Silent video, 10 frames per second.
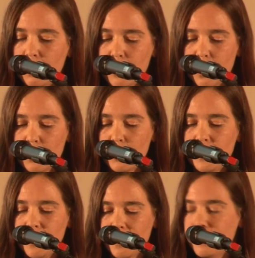Frau
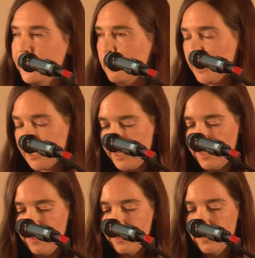Gülserin
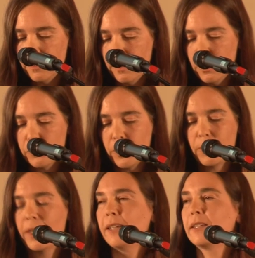Demirel, Frau
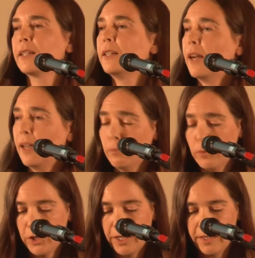Katrin
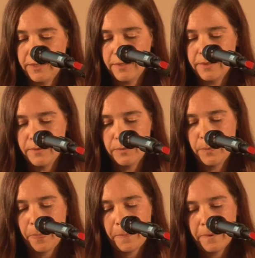Habenschaden,
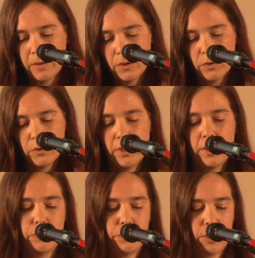
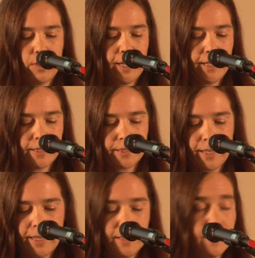Frau Heike
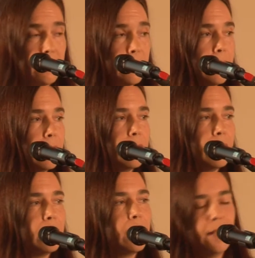Kainz,
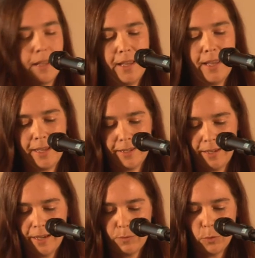
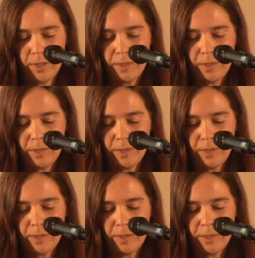Herrn Heimo